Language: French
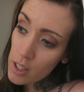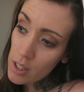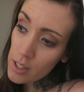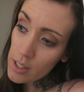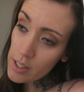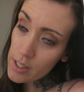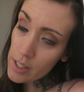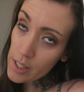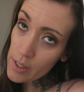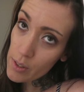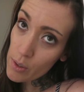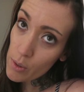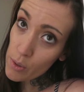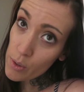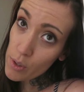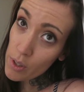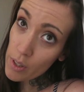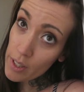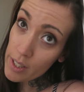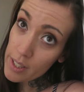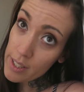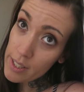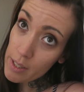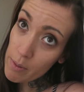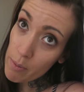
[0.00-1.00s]
Les
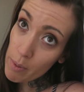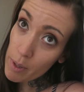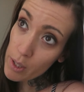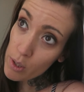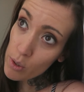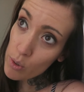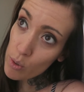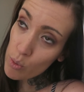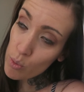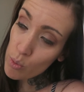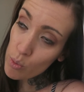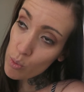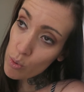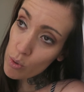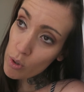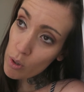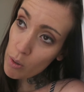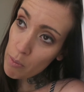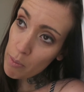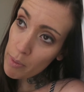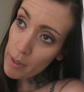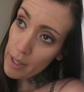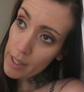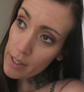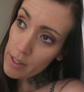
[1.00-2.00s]
ascenseurs étaient presque tous
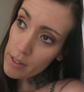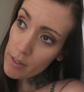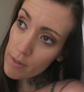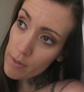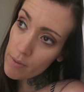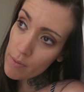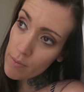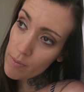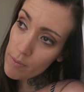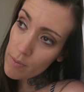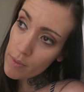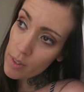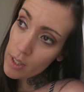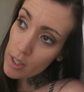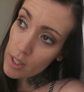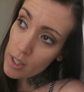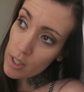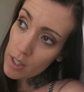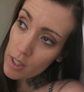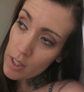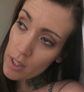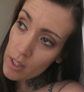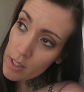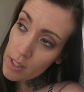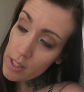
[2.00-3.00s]
en panne.
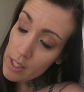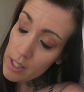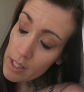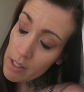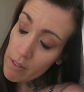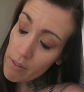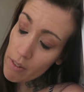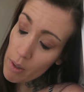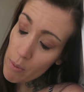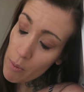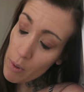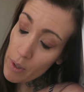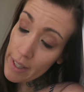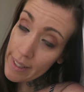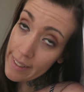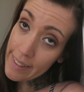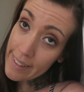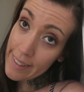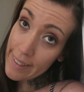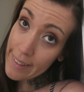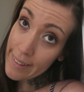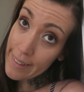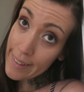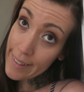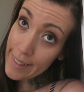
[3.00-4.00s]
C'était vraiment la
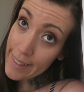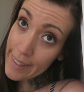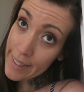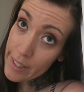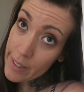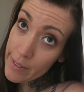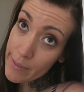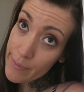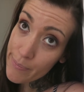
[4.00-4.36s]
galère.